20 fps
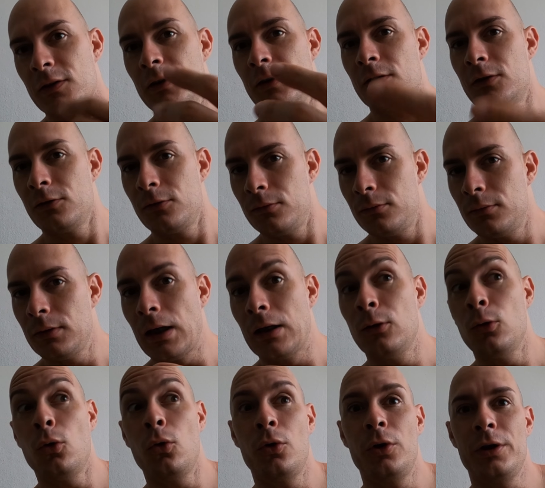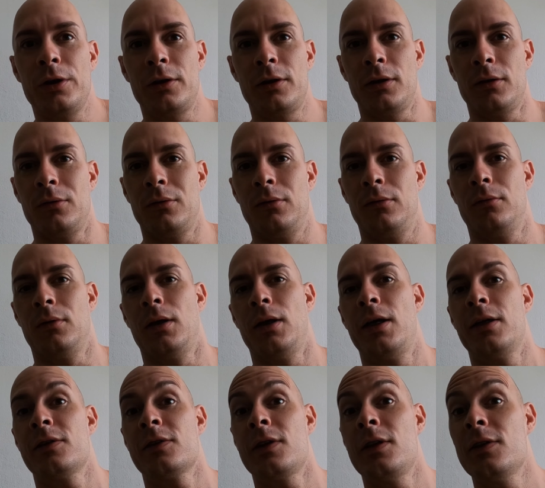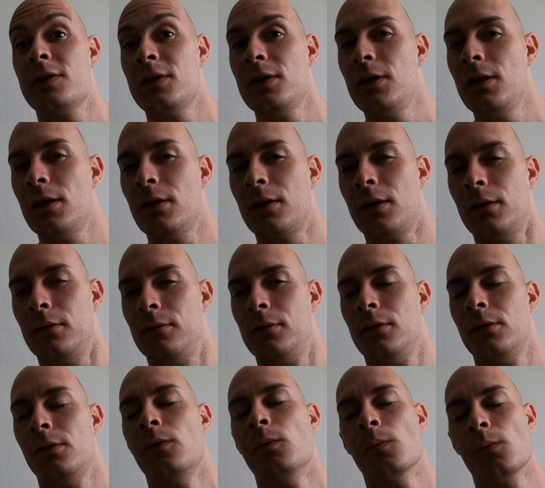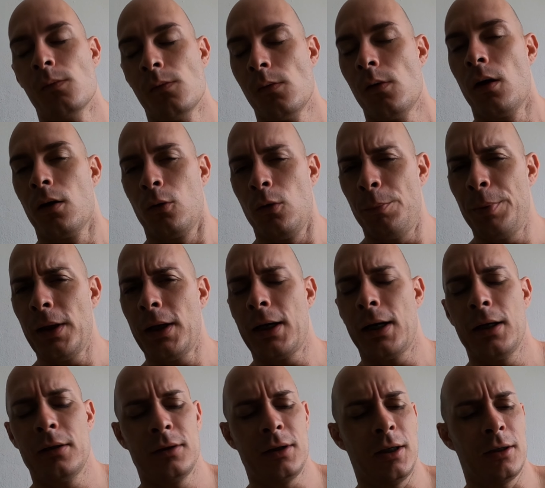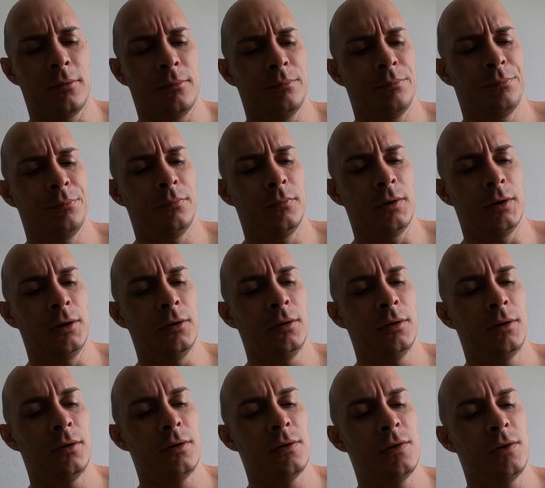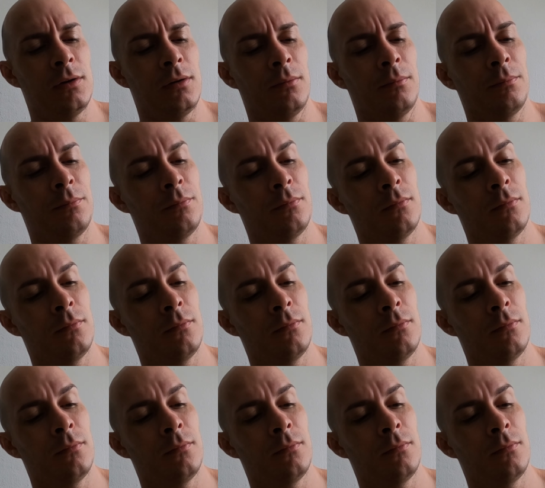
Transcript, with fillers: assim, isso à noite, uma rede esquisita. Complicado, cara. Entendeu? Então assim,